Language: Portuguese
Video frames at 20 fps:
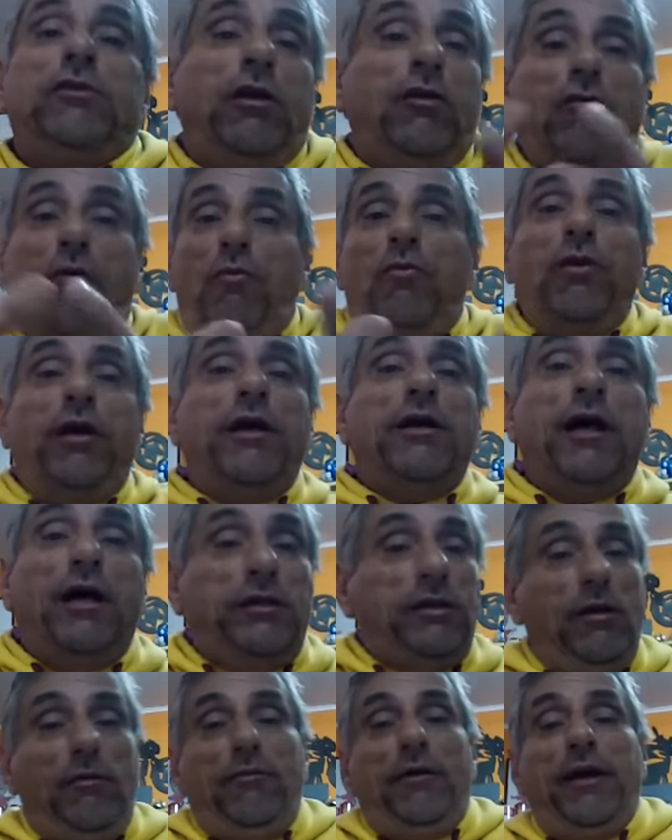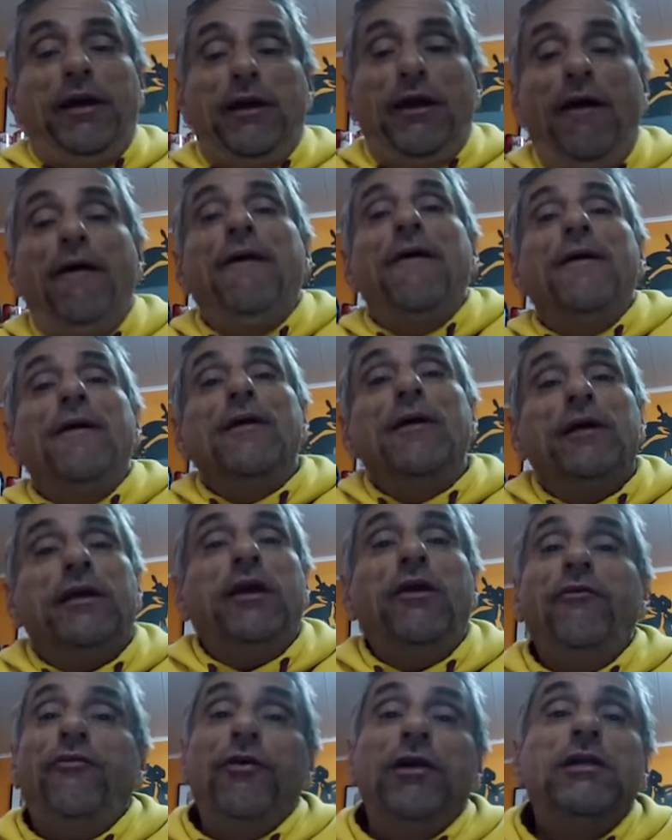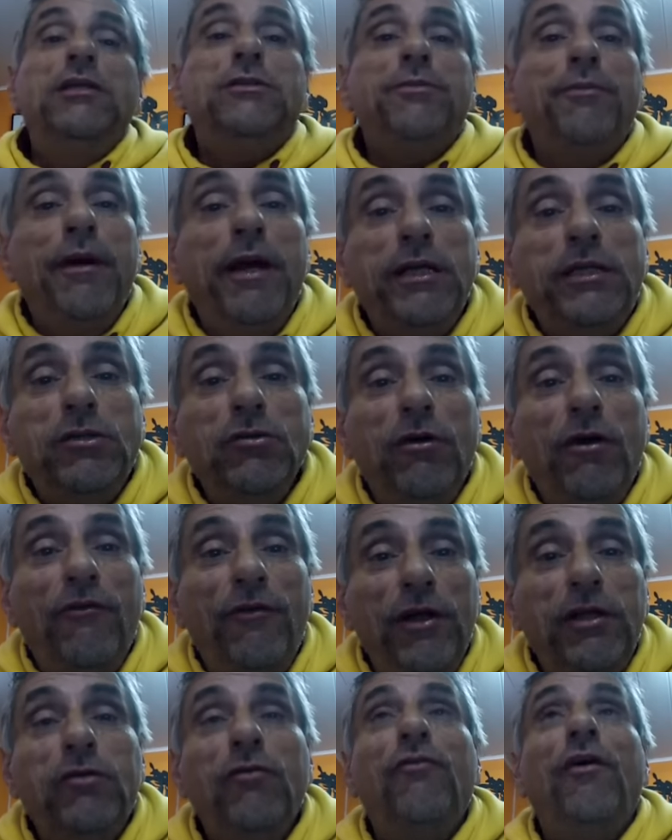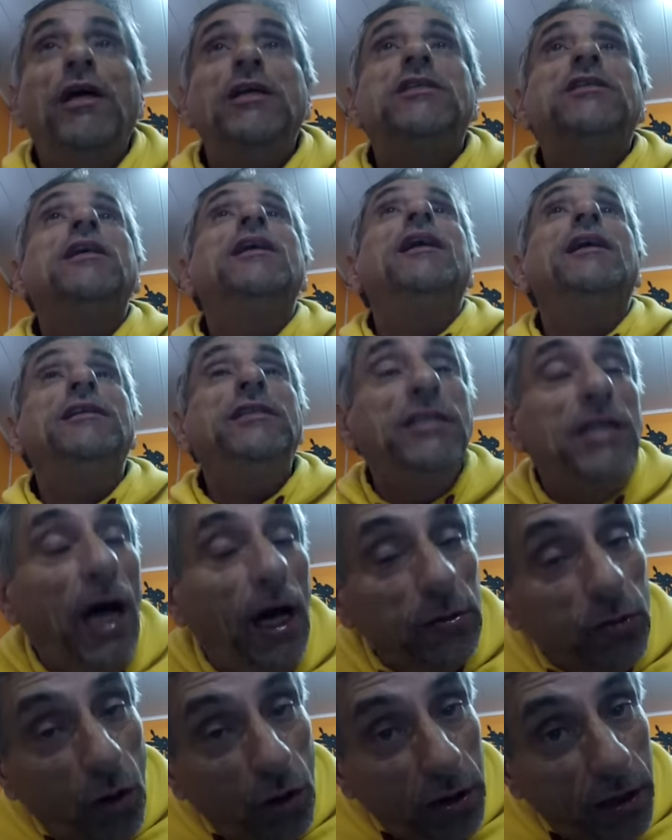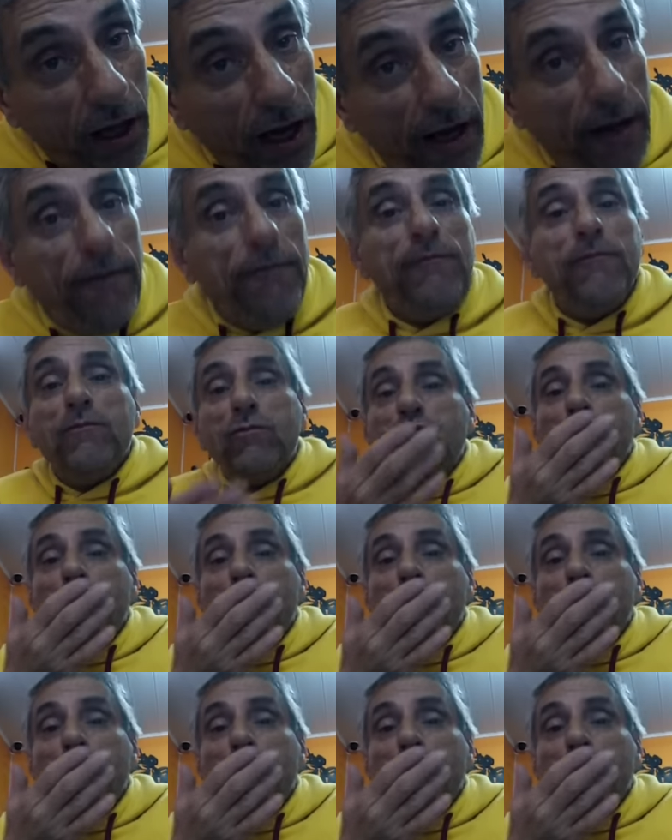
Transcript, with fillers: tem que comunicar também, né? Que infelizmente o evento vai ser adiado, ok?